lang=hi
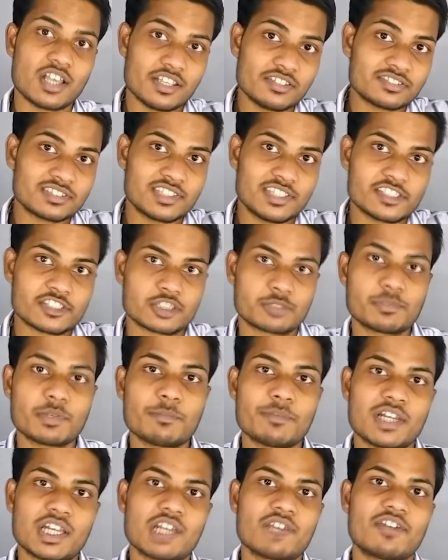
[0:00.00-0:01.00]
इस लिस्ट में
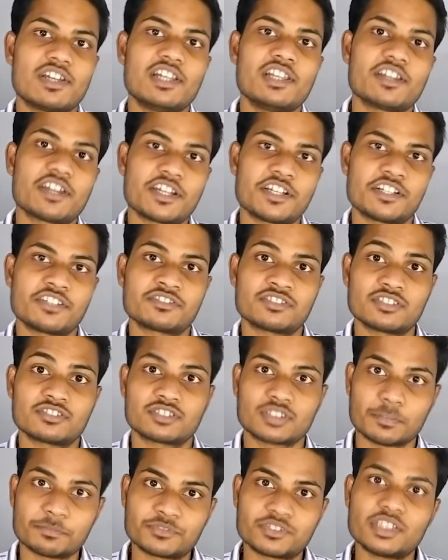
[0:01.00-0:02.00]
मिलने वाली रेंज से
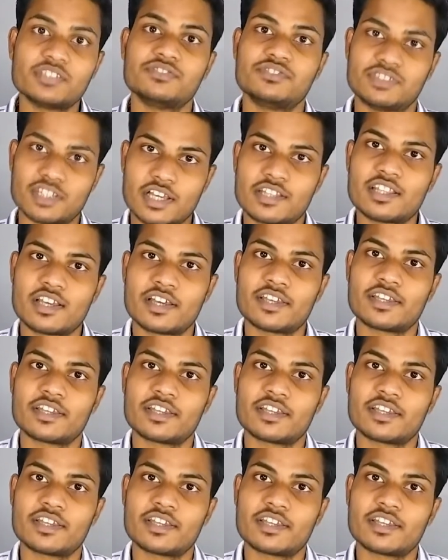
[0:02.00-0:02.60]
सबसे ज्यादा